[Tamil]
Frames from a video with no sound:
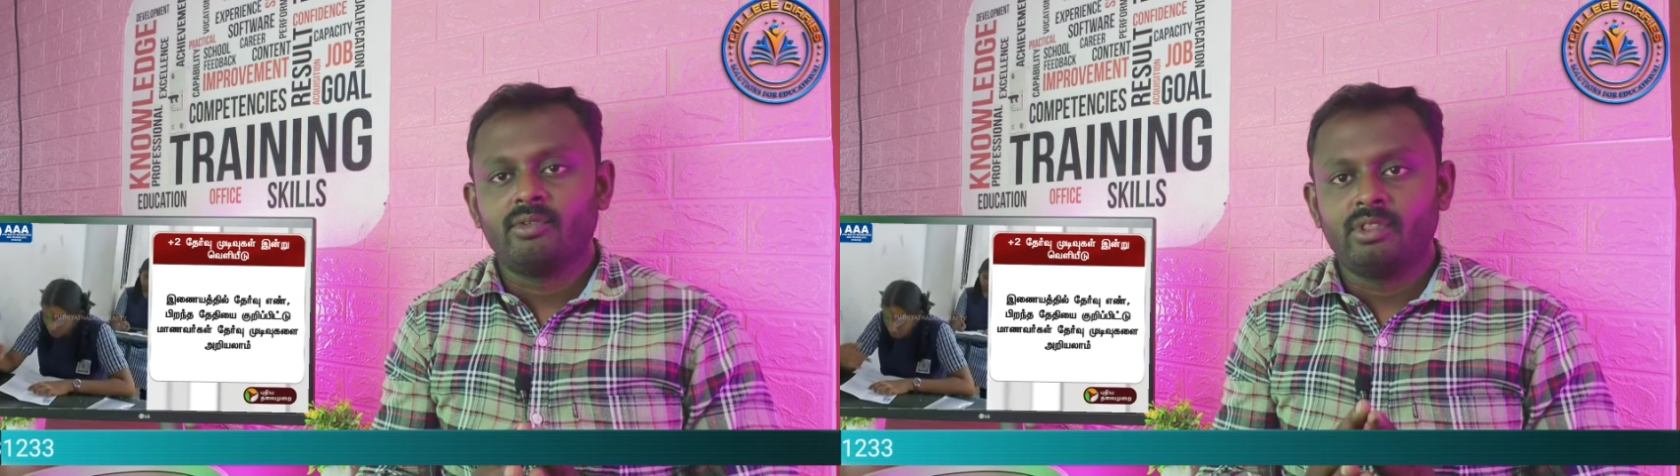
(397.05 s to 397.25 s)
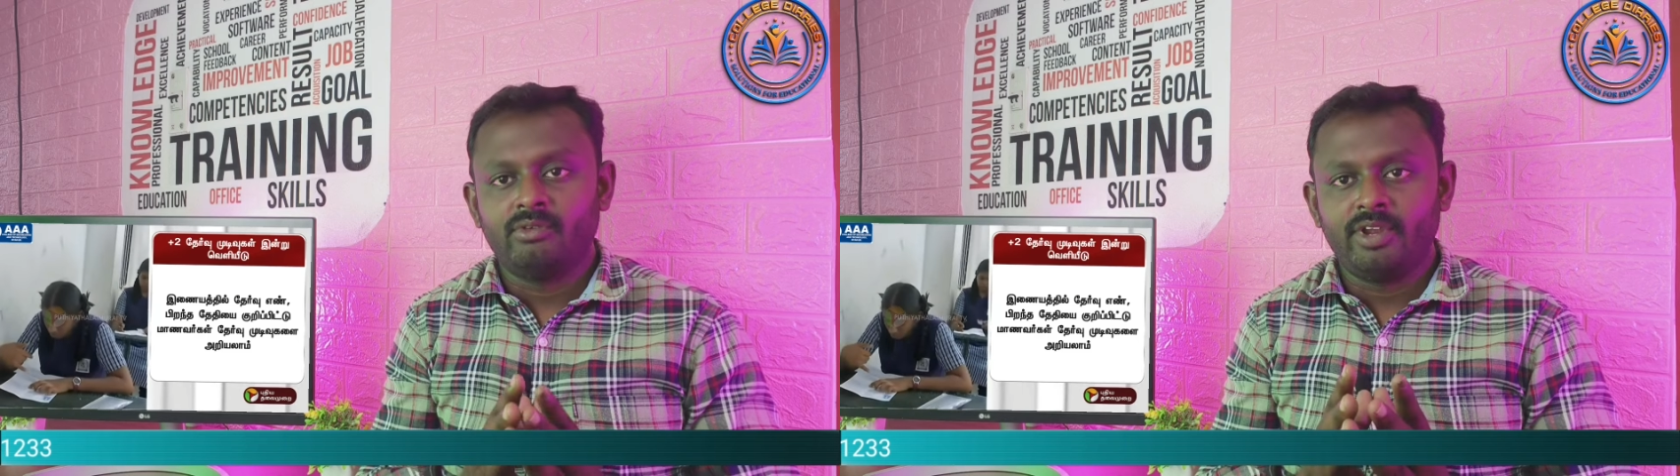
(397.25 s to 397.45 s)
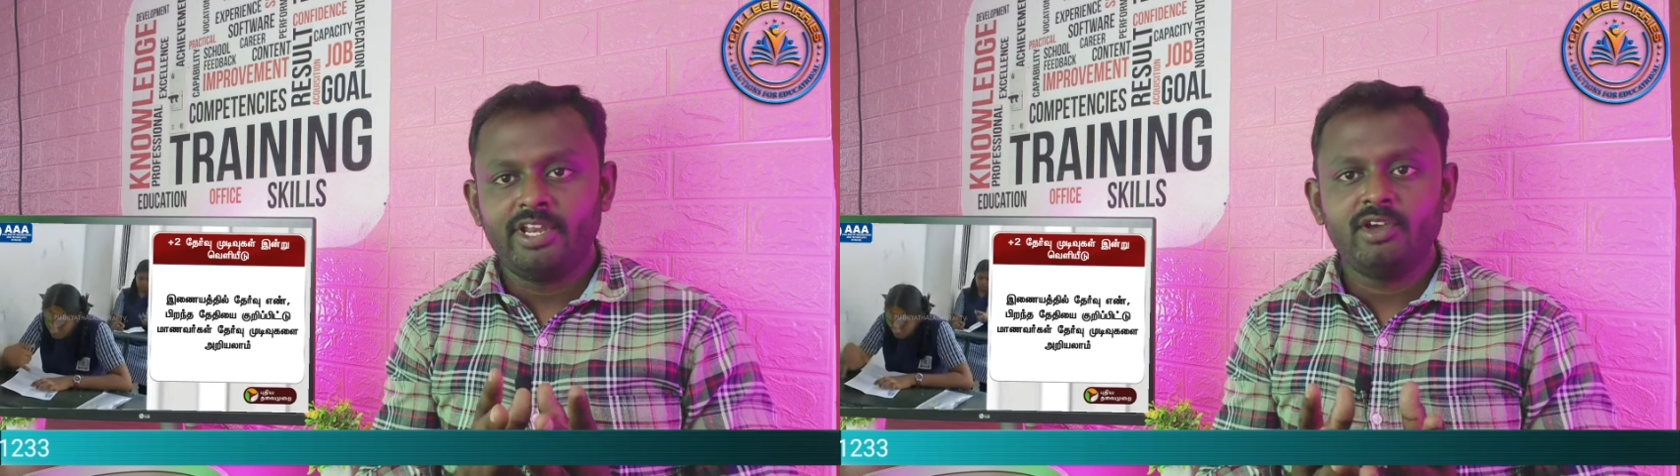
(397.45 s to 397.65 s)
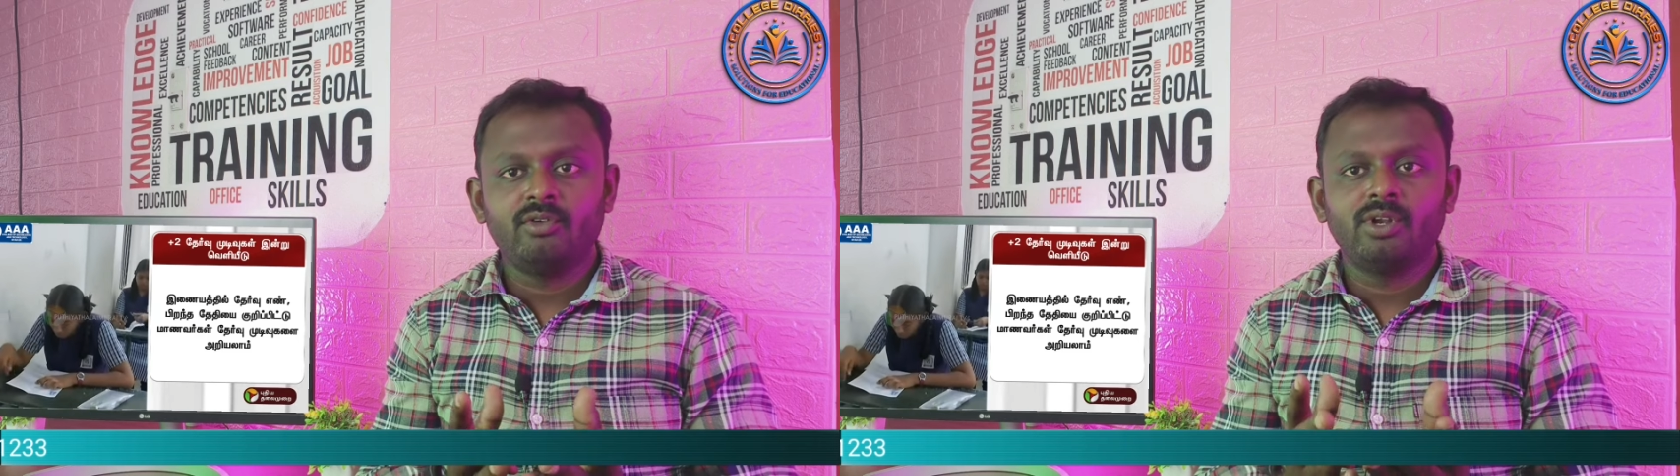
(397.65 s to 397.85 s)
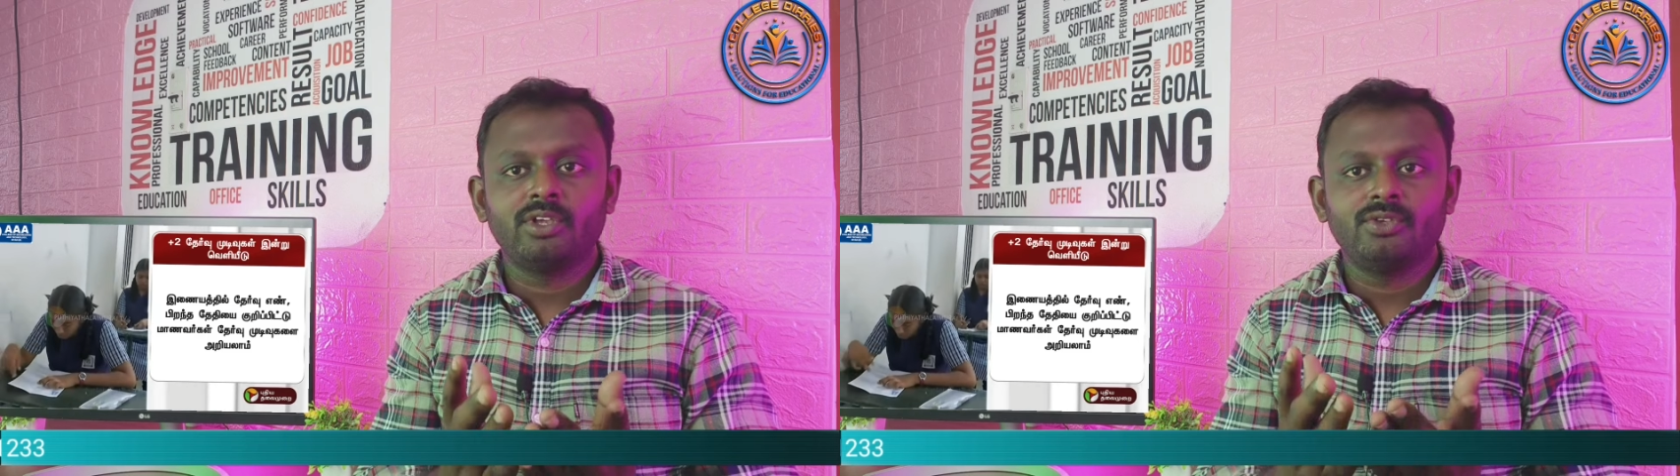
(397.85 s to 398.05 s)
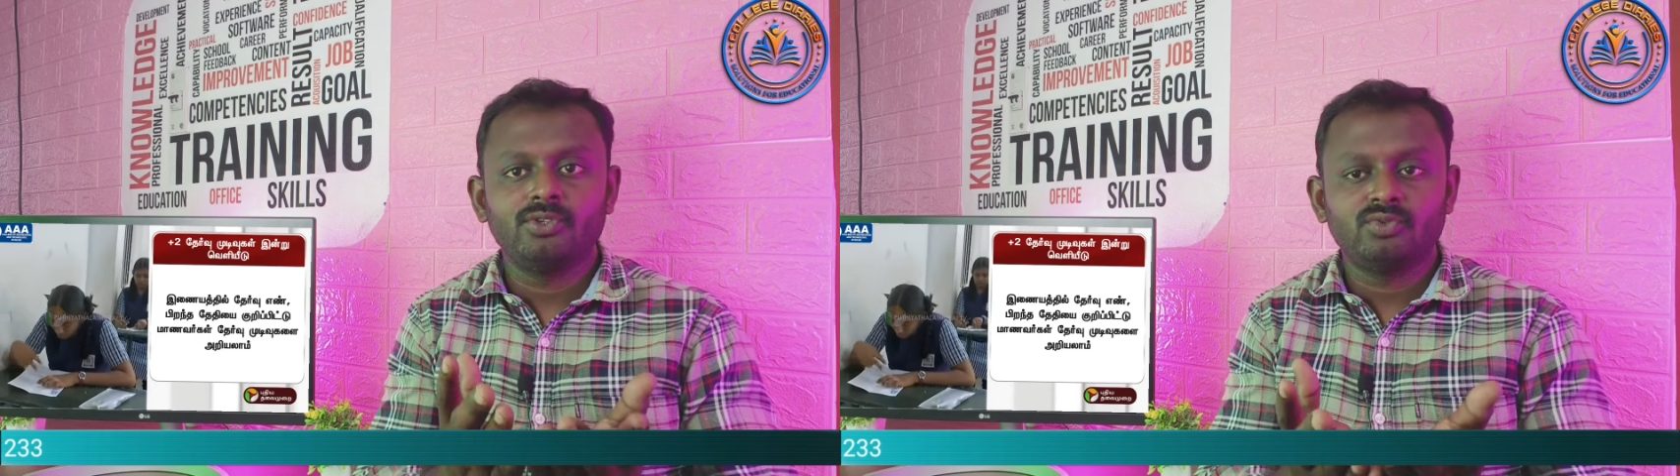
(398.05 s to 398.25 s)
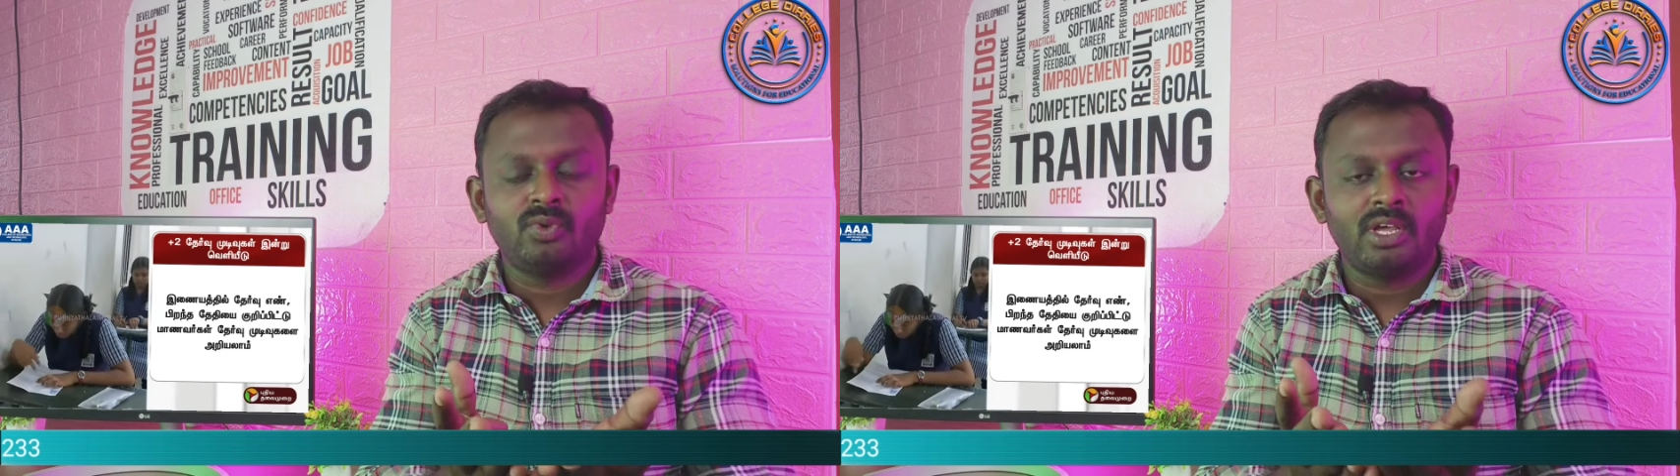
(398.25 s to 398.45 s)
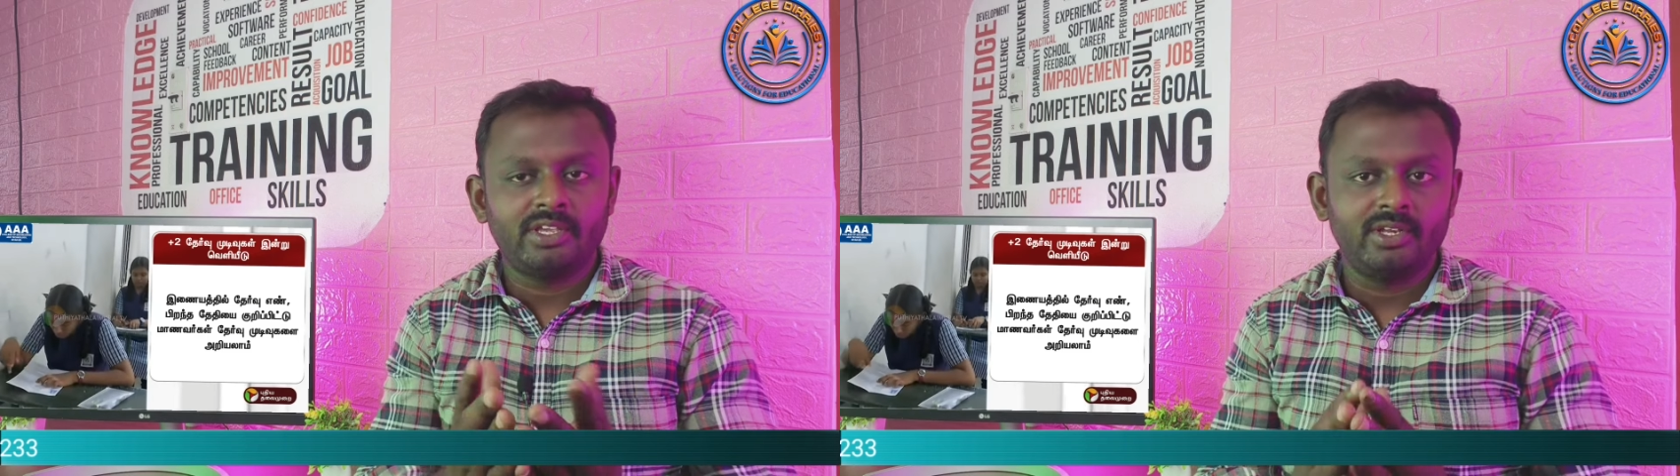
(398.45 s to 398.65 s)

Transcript: இந்த வீடியோ உங்களுக்கு யூஸ்ஃபுல்லாக